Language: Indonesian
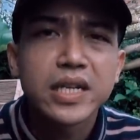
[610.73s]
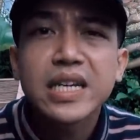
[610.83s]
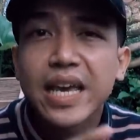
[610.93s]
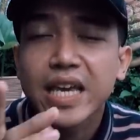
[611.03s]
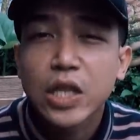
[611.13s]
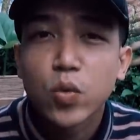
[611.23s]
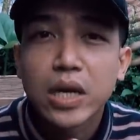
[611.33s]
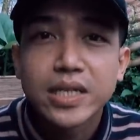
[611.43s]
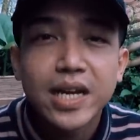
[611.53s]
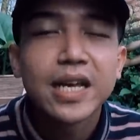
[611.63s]
jadi kayak gitu
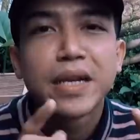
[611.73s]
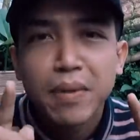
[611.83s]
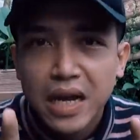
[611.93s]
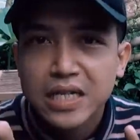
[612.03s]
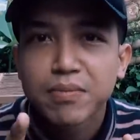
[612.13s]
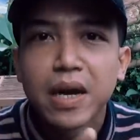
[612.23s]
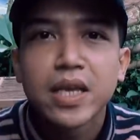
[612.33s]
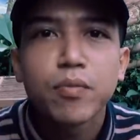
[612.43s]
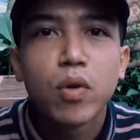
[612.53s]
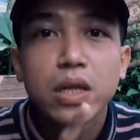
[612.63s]
aja terima kasih
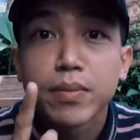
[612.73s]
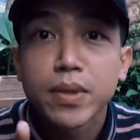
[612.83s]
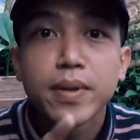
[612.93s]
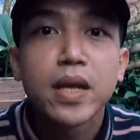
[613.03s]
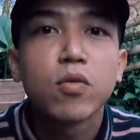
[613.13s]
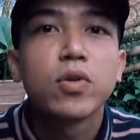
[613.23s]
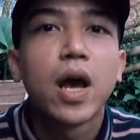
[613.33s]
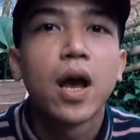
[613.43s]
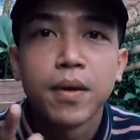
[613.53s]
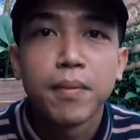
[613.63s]
banyak buat teman-teman yang
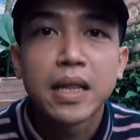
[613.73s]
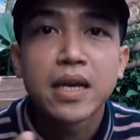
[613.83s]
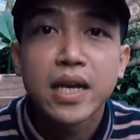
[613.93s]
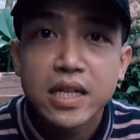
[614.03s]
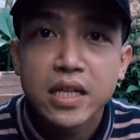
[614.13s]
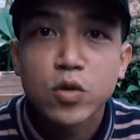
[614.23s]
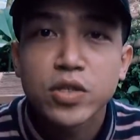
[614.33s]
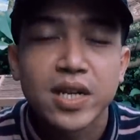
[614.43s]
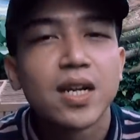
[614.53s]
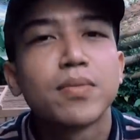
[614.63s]
udah memantengin
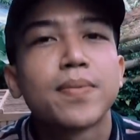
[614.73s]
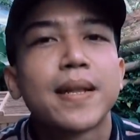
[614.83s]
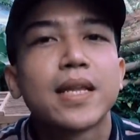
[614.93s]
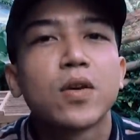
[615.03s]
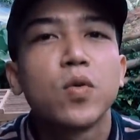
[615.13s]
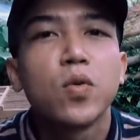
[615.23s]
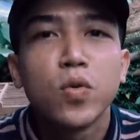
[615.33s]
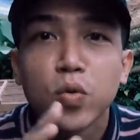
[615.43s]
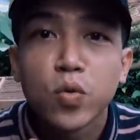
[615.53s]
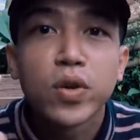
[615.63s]
terus channel
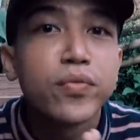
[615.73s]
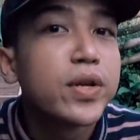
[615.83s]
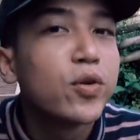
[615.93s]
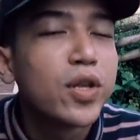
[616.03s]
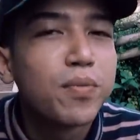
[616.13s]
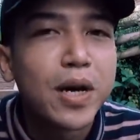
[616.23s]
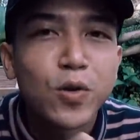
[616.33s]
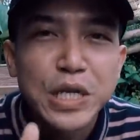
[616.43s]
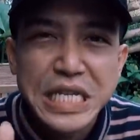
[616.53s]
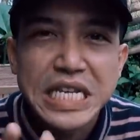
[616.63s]
Merpatiku nungguin video
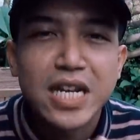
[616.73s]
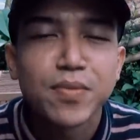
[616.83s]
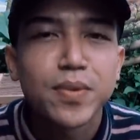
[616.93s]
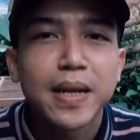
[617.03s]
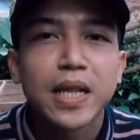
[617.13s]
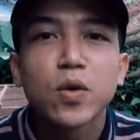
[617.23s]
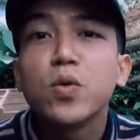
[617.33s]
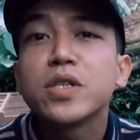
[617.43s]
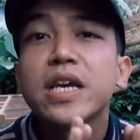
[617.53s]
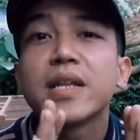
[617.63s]
terbaru dari channel
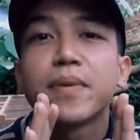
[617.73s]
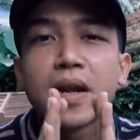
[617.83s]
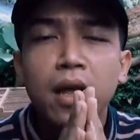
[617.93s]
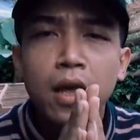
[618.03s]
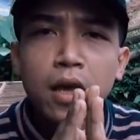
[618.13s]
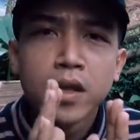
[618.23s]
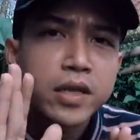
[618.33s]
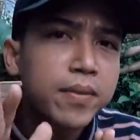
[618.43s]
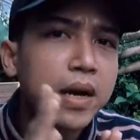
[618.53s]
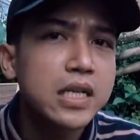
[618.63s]
Merpatiku saya
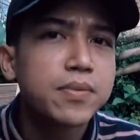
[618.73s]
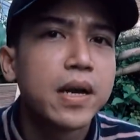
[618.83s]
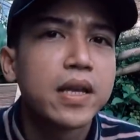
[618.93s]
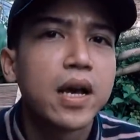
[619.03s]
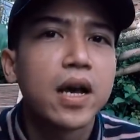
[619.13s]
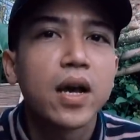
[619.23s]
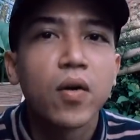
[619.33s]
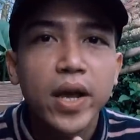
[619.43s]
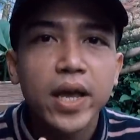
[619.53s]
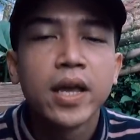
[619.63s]
berterima kasih
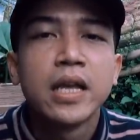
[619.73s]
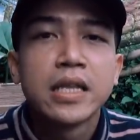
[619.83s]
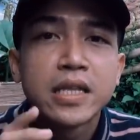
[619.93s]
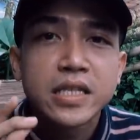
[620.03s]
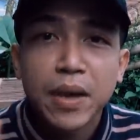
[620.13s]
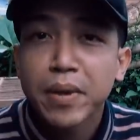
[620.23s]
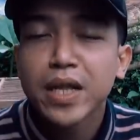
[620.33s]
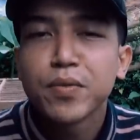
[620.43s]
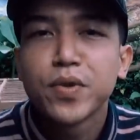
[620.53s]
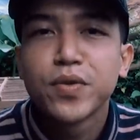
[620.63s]
banyak oke okay? Sampai
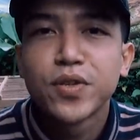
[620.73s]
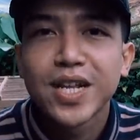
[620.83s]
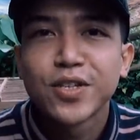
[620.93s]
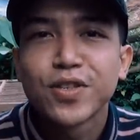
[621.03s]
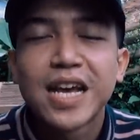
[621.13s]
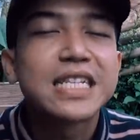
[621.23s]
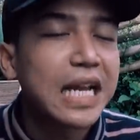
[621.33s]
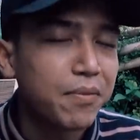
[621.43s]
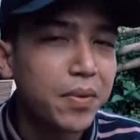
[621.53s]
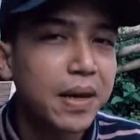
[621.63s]
ketemu di video selanjutnya.
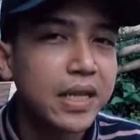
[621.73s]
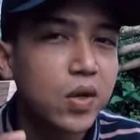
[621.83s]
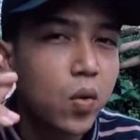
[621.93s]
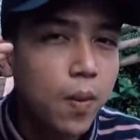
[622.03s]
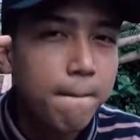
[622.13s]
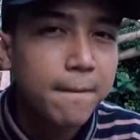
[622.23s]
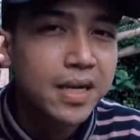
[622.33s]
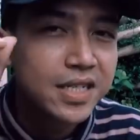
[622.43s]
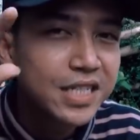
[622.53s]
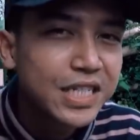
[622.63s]
Salam merpatiku.
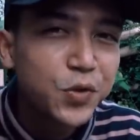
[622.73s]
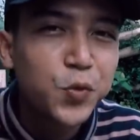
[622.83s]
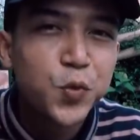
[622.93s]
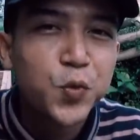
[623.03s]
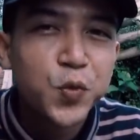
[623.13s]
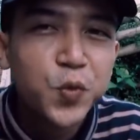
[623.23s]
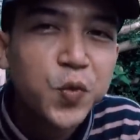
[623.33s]
See you.